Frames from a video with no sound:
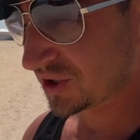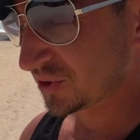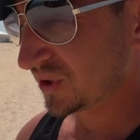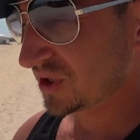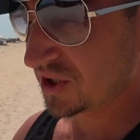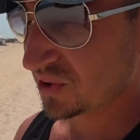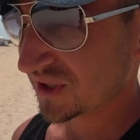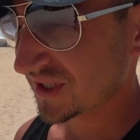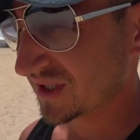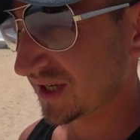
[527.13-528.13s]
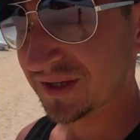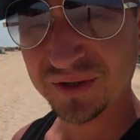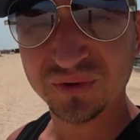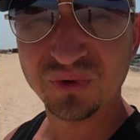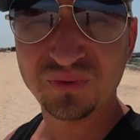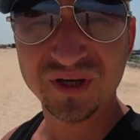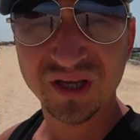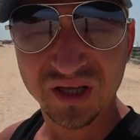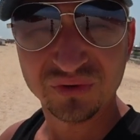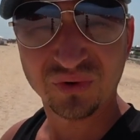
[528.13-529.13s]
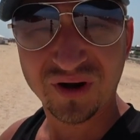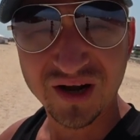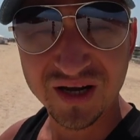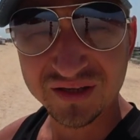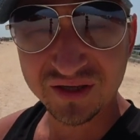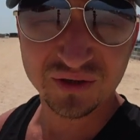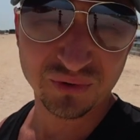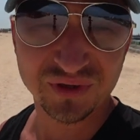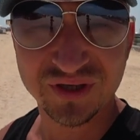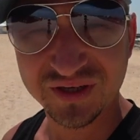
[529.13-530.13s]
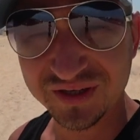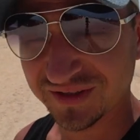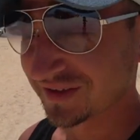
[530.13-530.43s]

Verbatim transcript: что я хочу сказать. Увы, но как ни крути,